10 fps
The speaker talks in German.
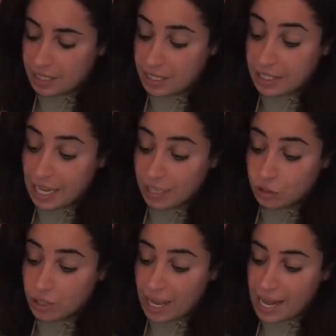Die ist
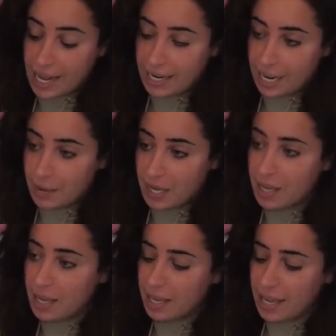echt schon alt, aber
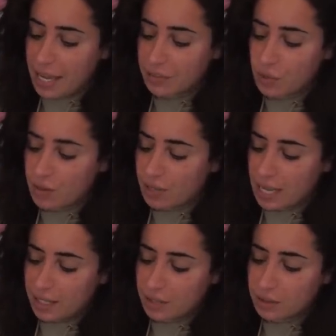hier hängen voll viele
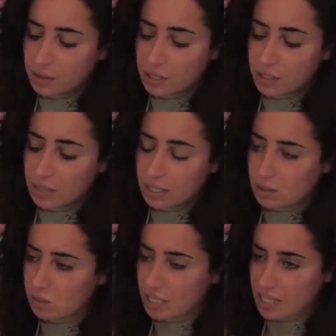Erinnerungen drin und das
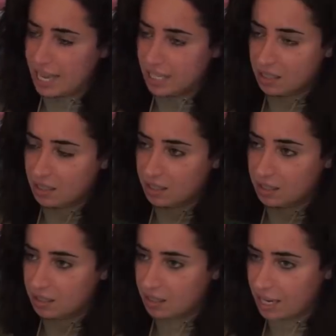ist so das
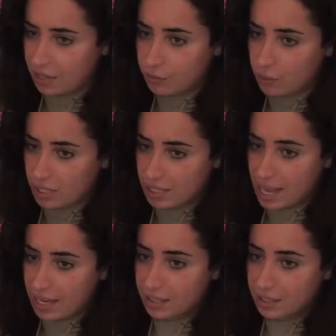erste Ding, wo ich
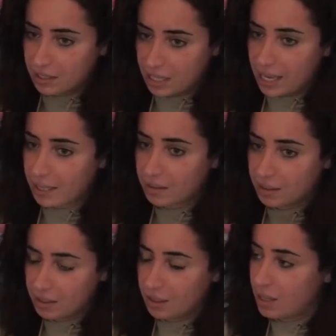sage, nee,
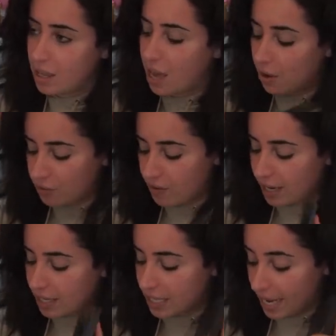auch
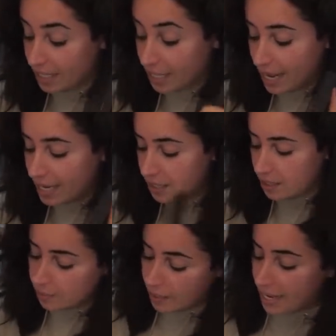wenn das echt alt
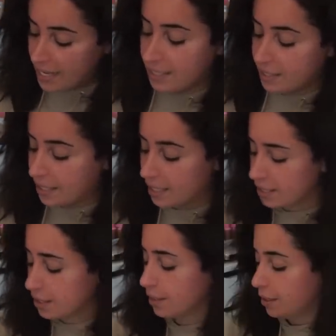ist, behalte ich
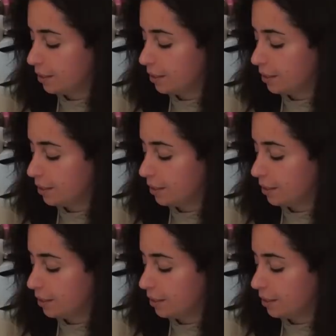das.